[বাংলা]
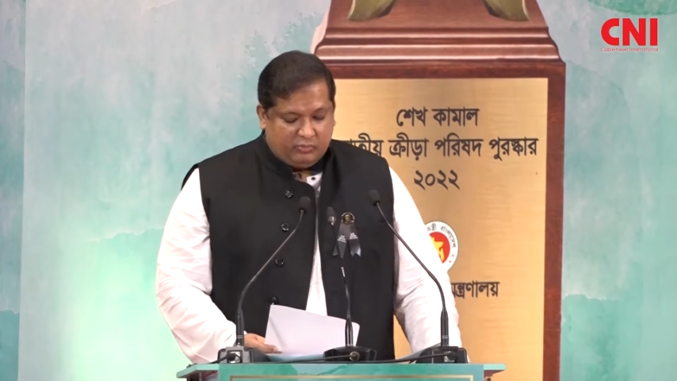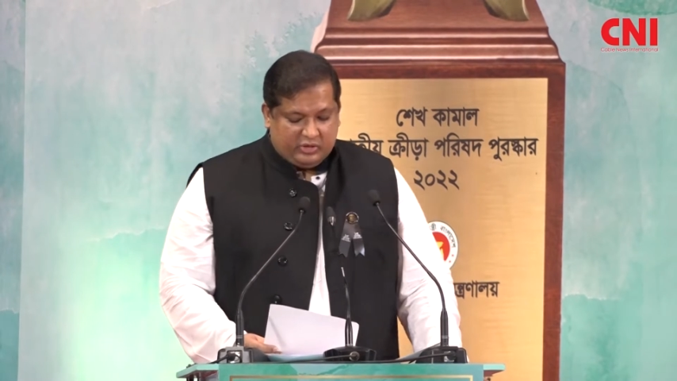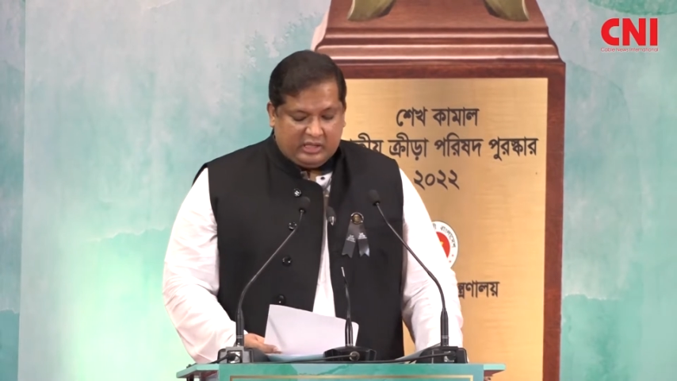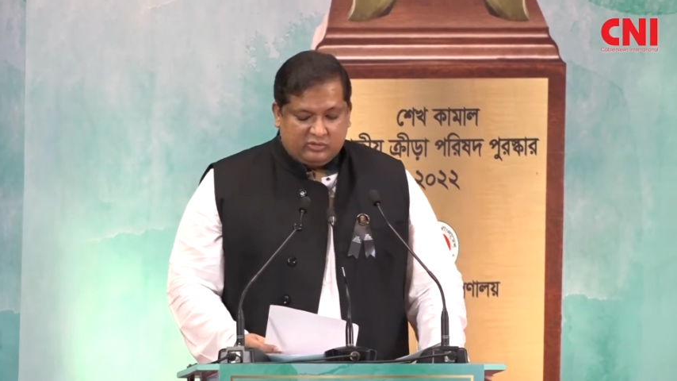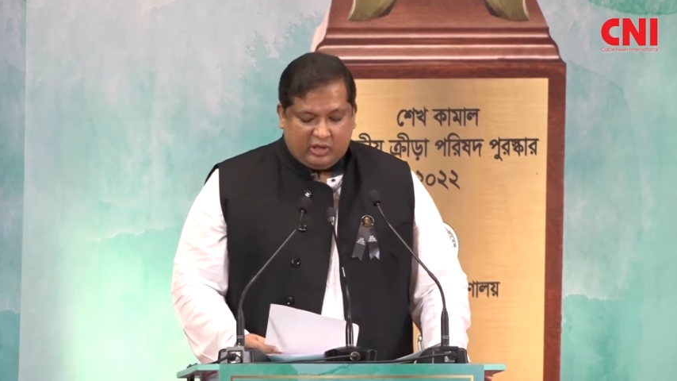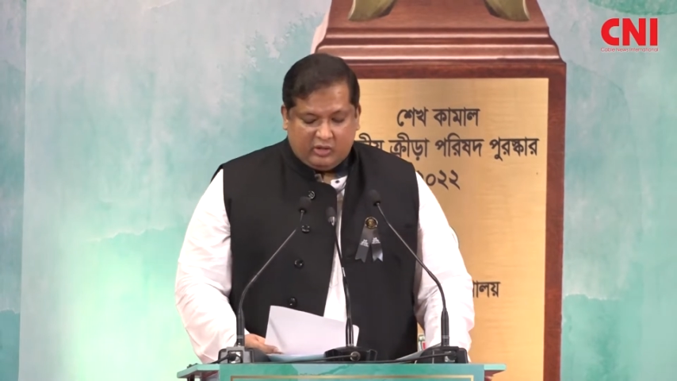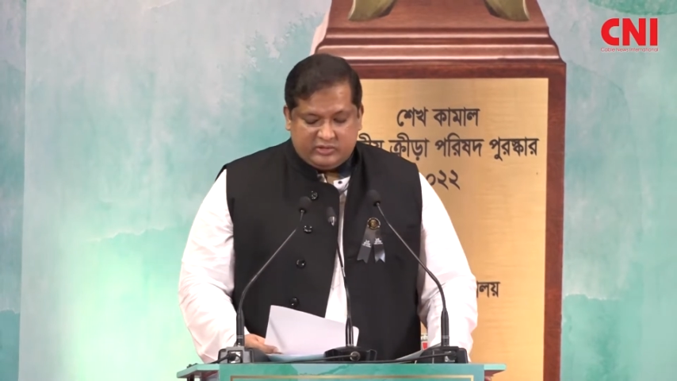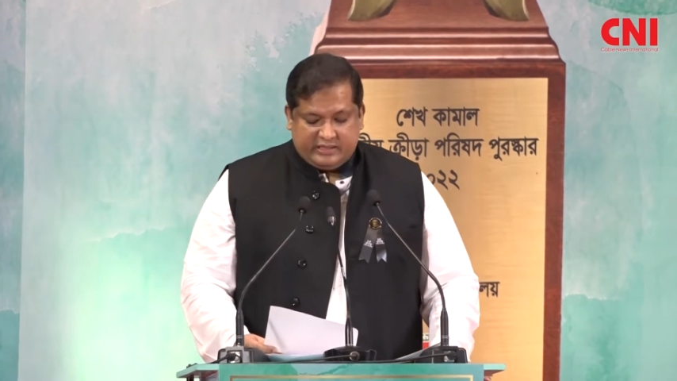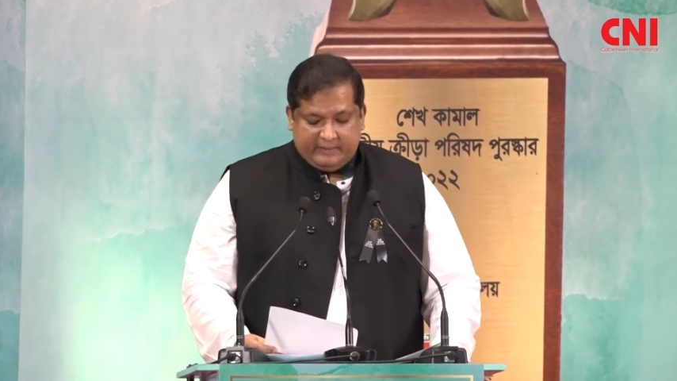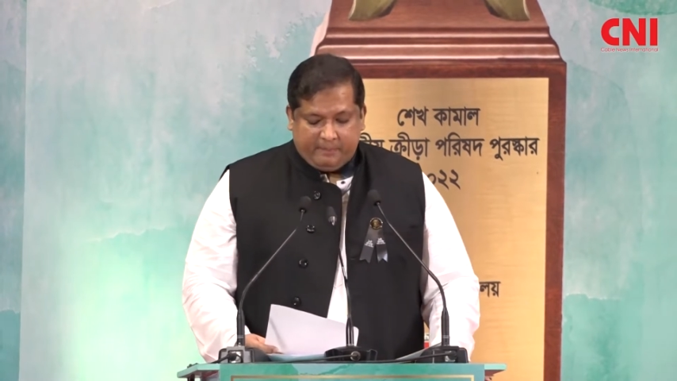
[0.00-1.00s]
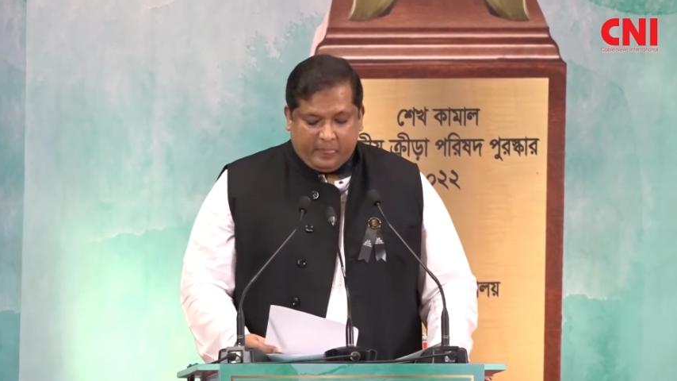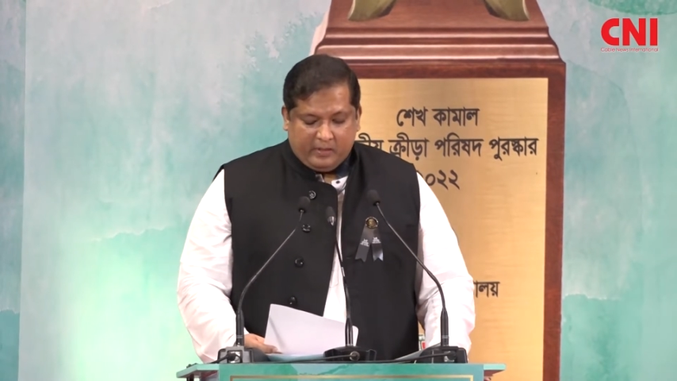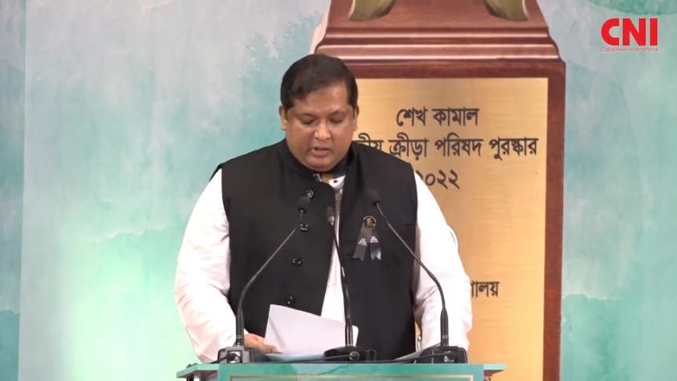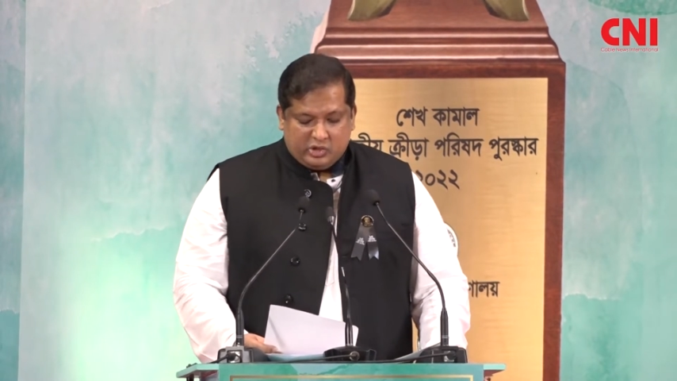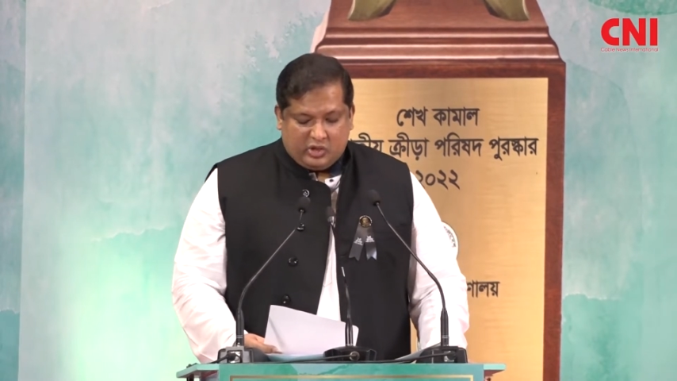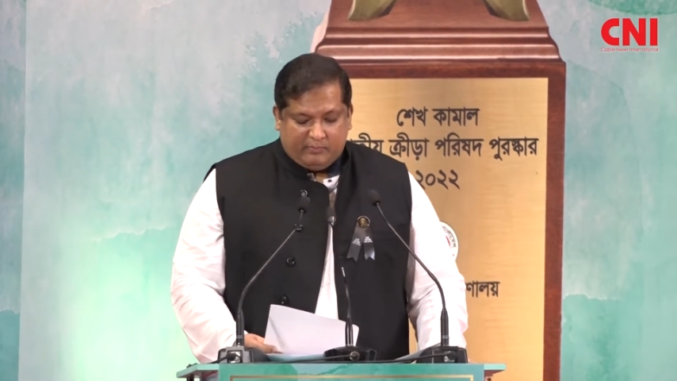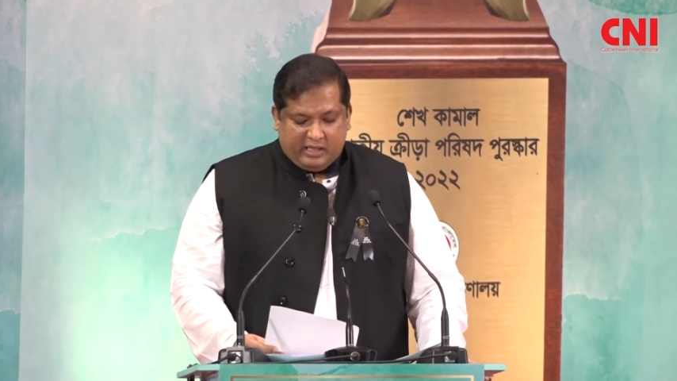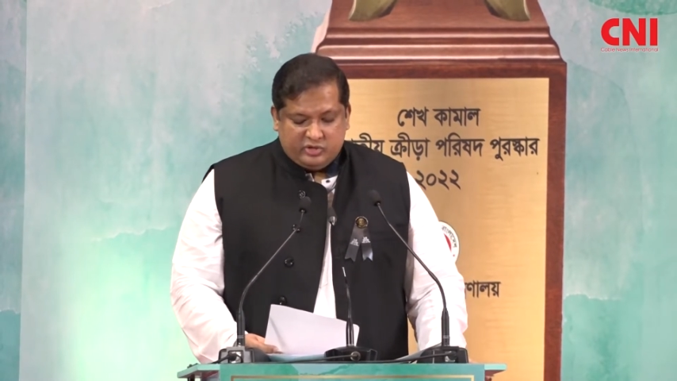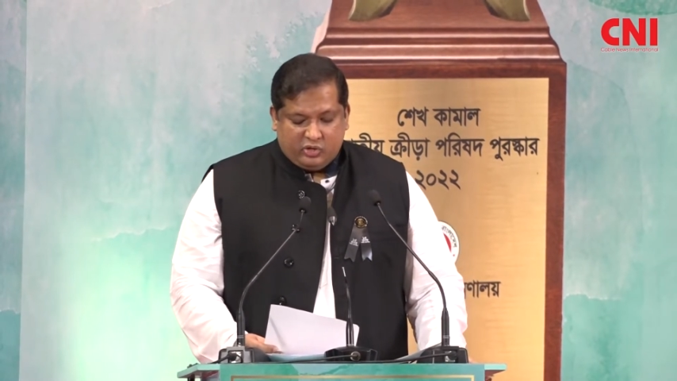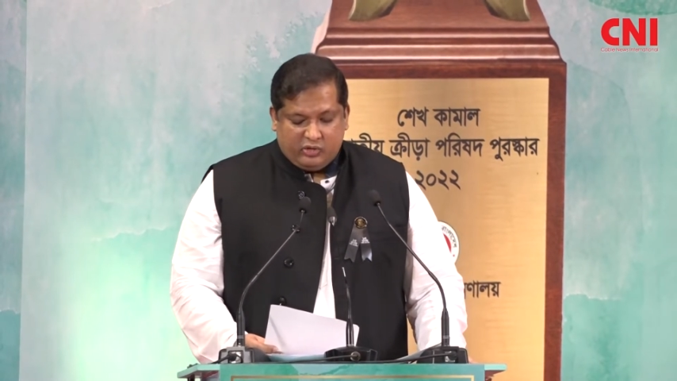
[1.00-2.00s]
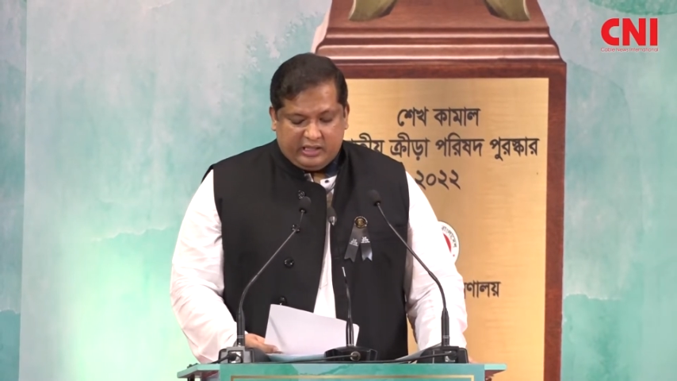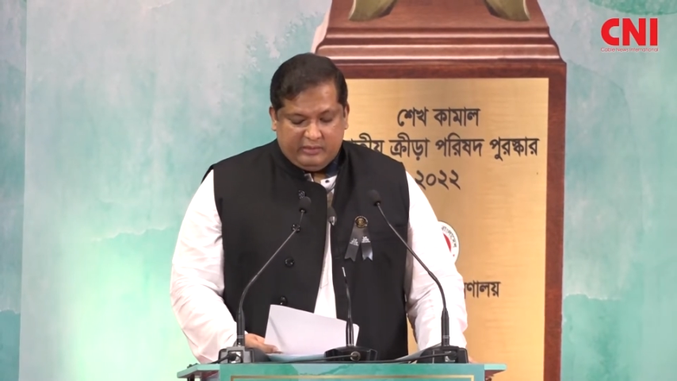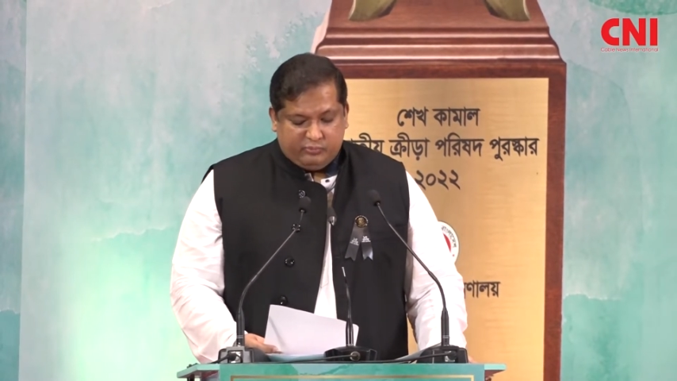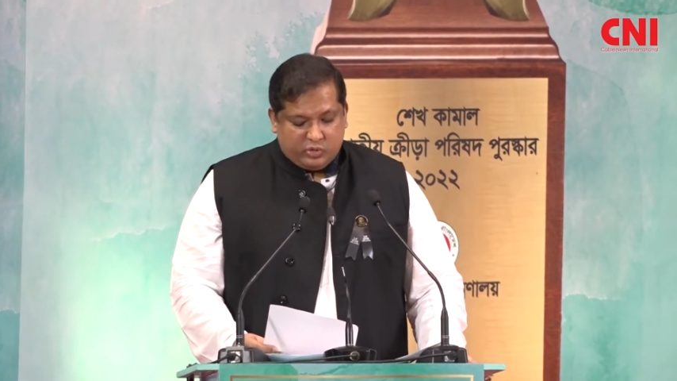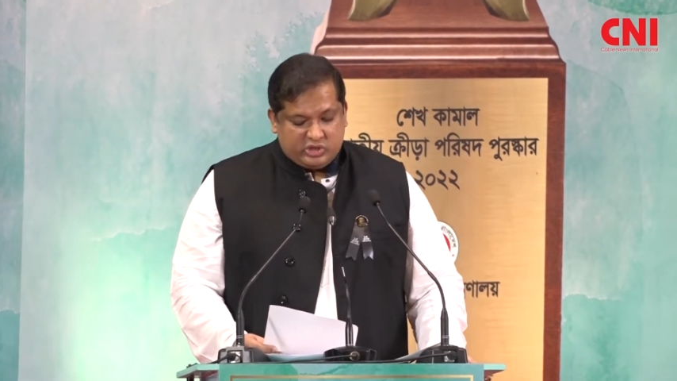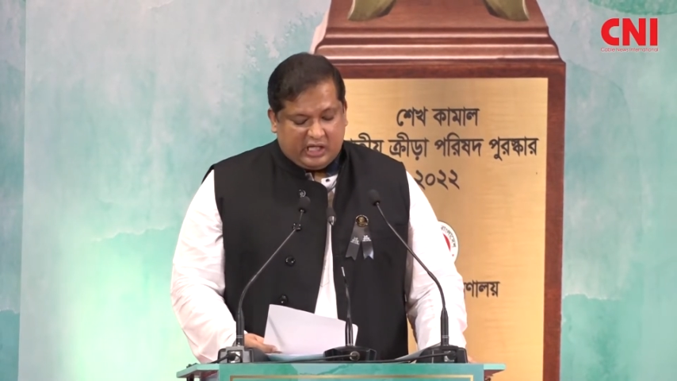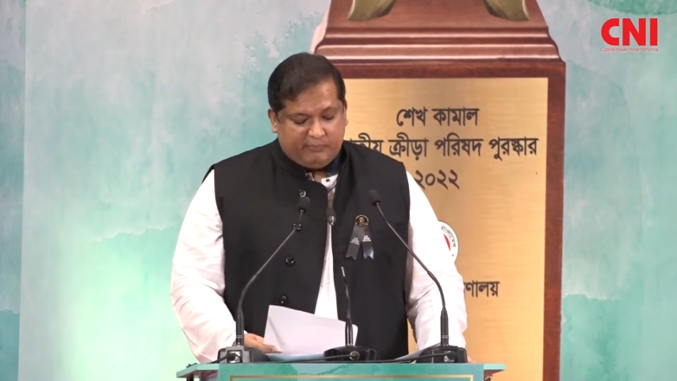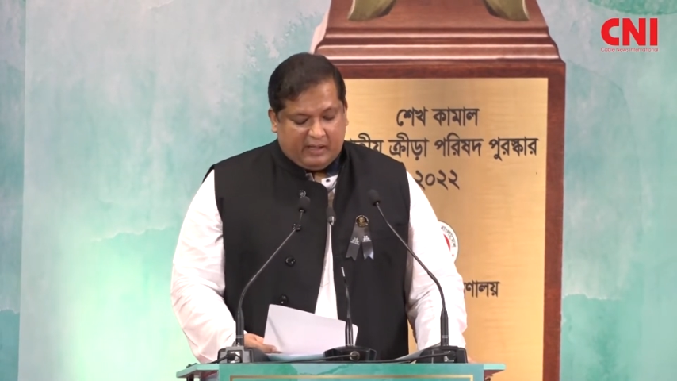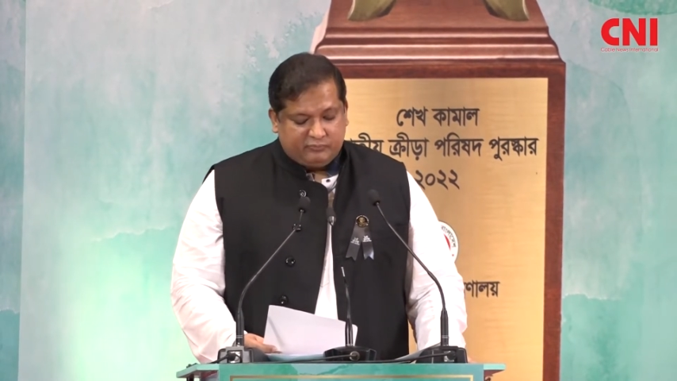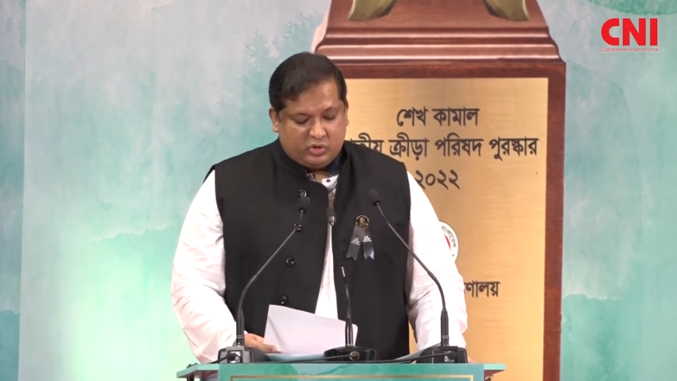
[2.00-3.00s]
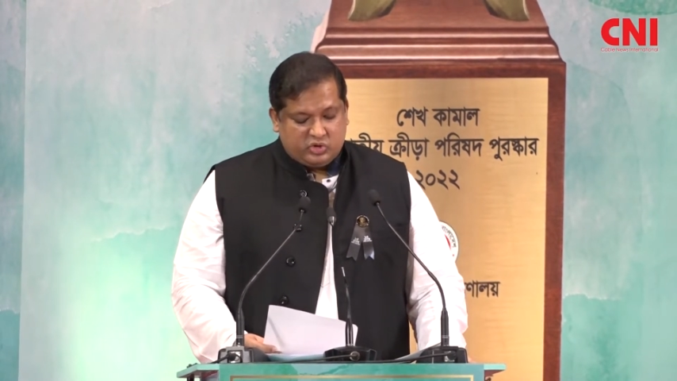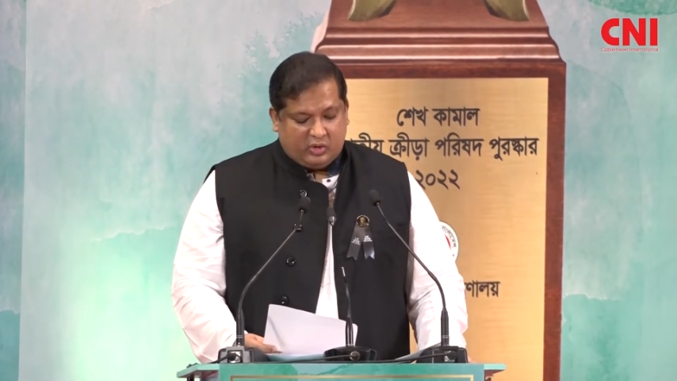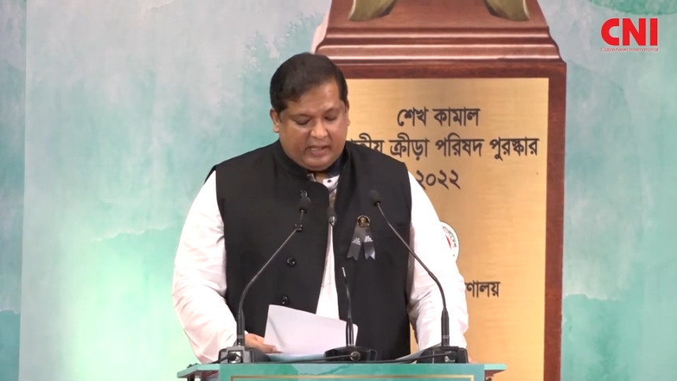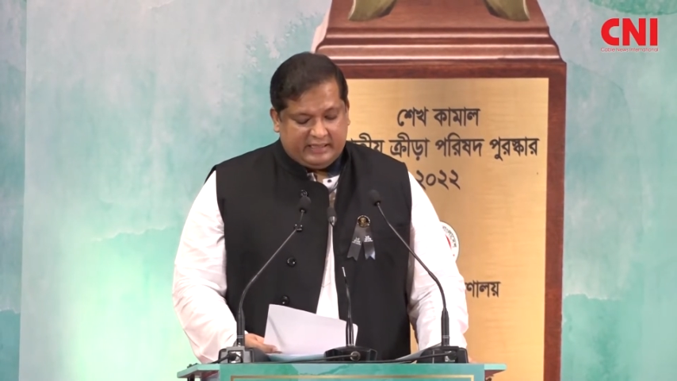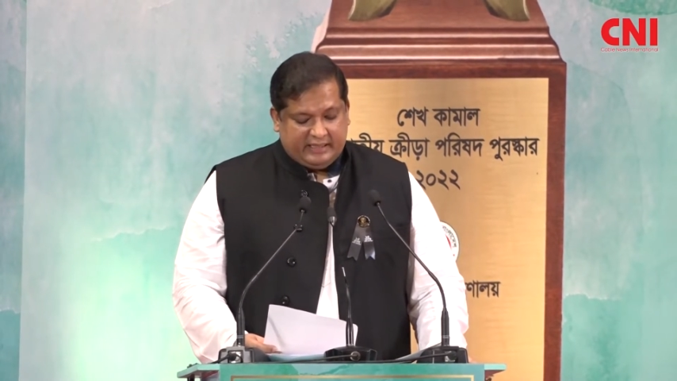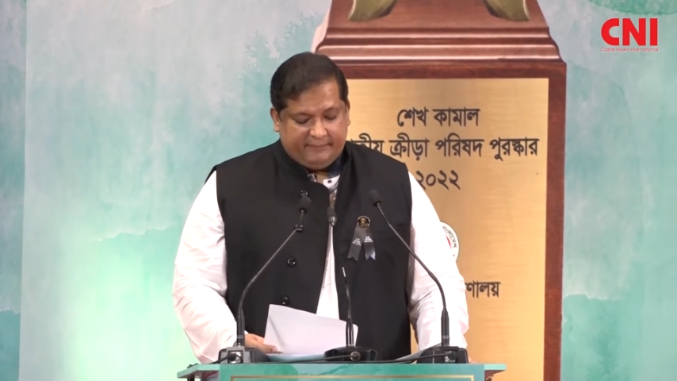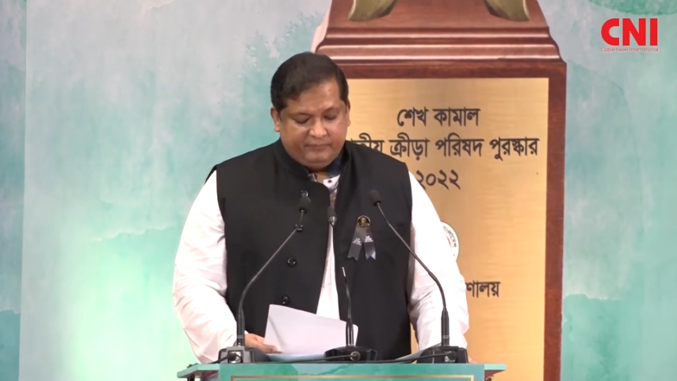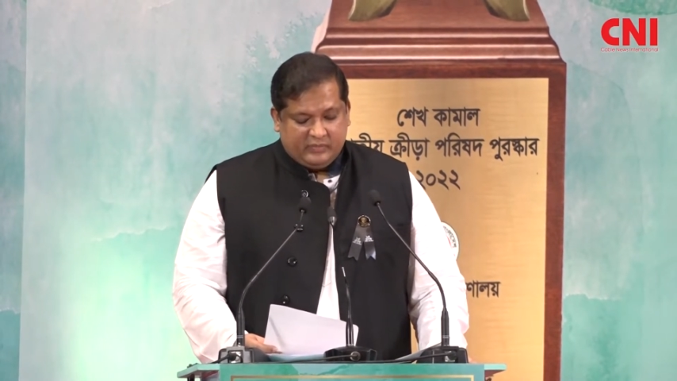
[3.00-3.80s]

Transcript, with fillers: প্রদান করা হচ্ছে সম্মানজনক এই পুরস্কার প্রাপ্ত সবাইকে